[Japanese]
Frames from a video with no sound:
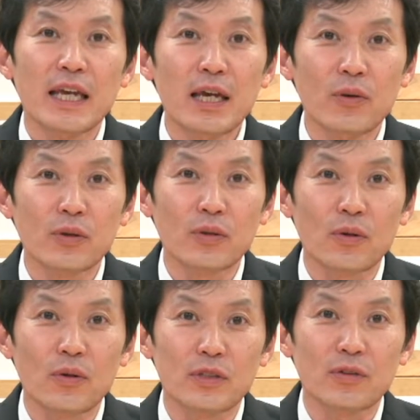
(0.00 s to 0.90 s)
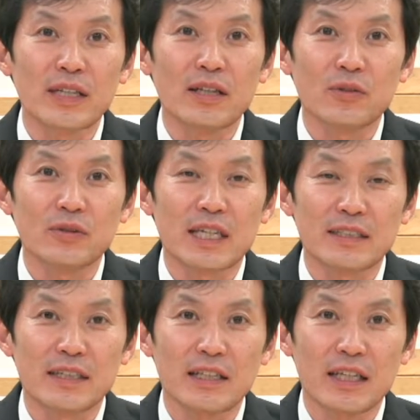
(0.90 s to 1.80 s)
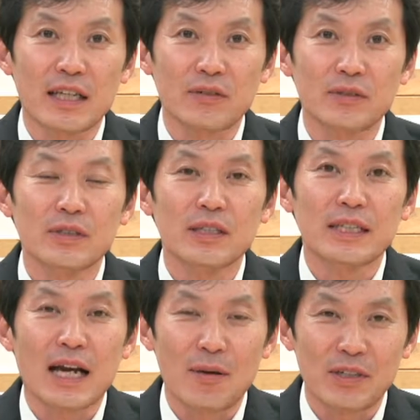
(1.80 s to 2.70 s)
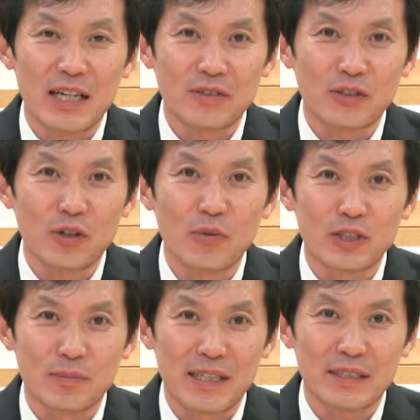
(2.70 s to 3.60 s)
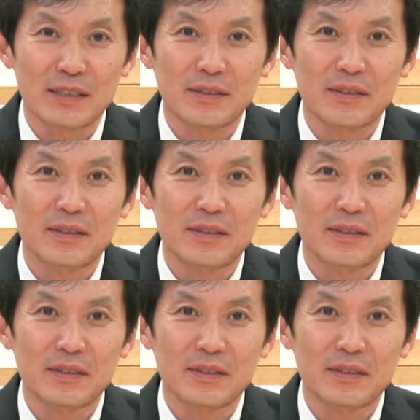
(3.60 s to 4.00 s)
刑法の講義を担当させていただく中村敦と申します。